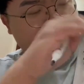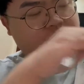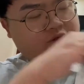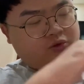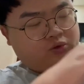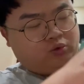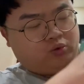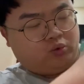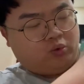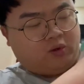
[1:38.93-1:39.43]

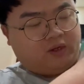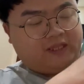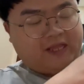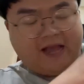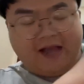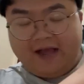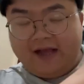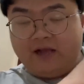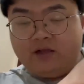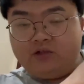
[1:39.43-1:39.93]
捉
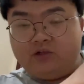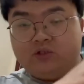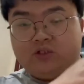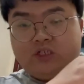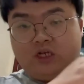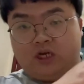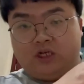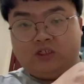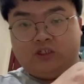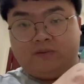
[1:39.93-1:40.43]
它，就是
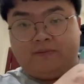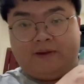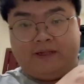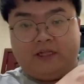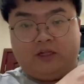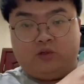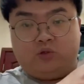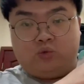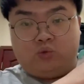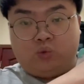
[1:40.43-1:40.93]
尝试把
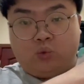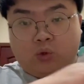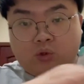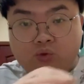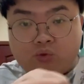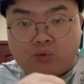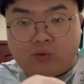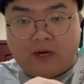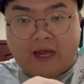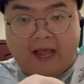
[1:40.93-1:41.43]
它捉
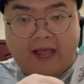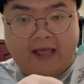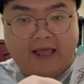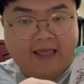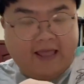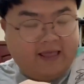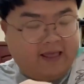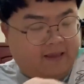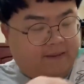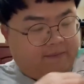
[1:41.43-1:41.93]
出来，
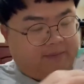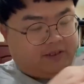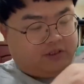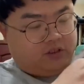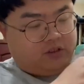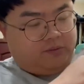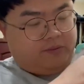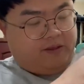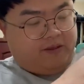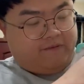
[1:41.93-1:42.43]
把
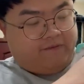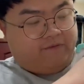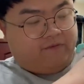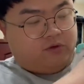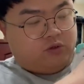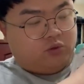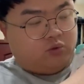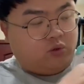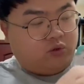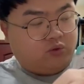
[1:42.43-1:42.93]
这只蝙
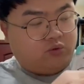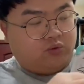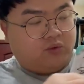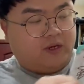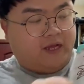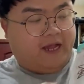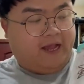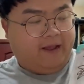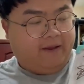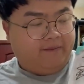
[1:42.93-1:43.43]
蝠捉出
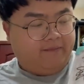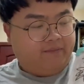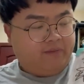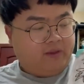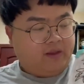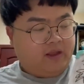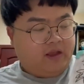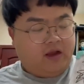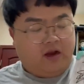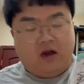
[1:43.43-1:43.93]
来。
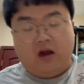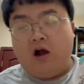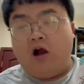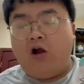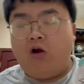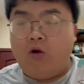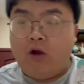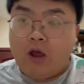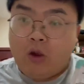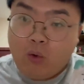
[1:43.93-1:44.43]
然后
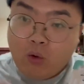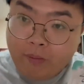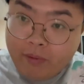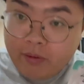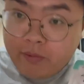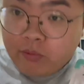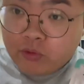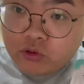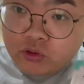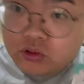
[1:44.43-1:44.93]
后来我
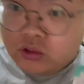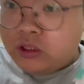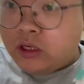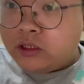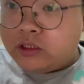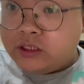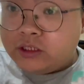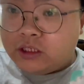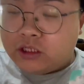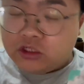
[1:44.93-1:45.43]
并不知
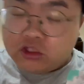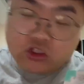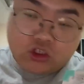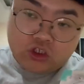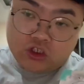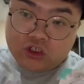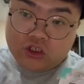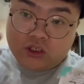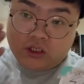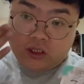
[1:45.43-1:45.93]
道这件
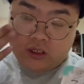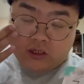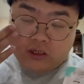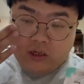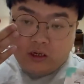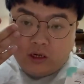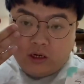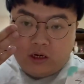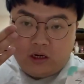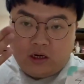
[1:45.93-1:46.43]
事情，
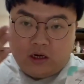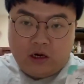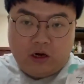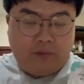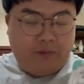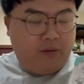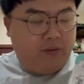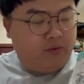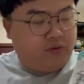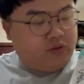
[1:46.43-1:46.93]

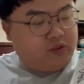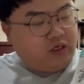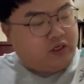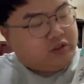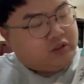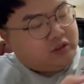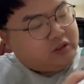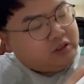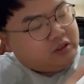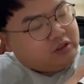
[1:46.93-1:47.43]
然后并不知道
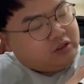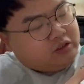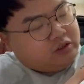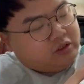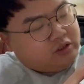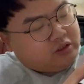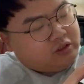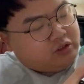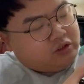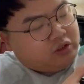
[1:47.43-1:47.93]
这件
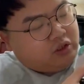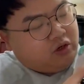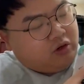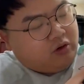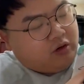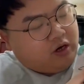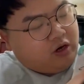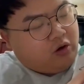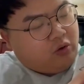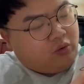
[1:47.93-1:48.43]
事情之
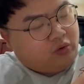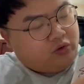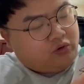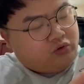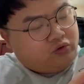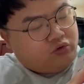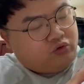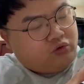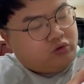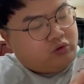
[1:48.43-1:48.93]
后，然后我
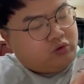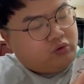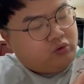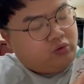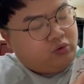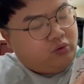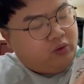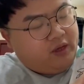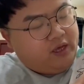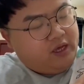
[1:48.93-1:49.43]
就去
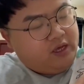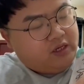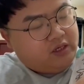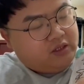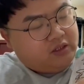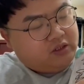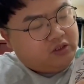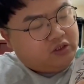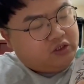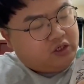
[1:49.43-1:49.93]
推。
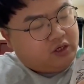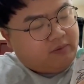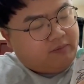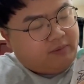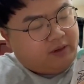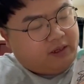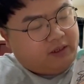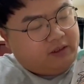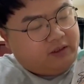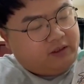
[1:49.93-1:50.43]
这个门，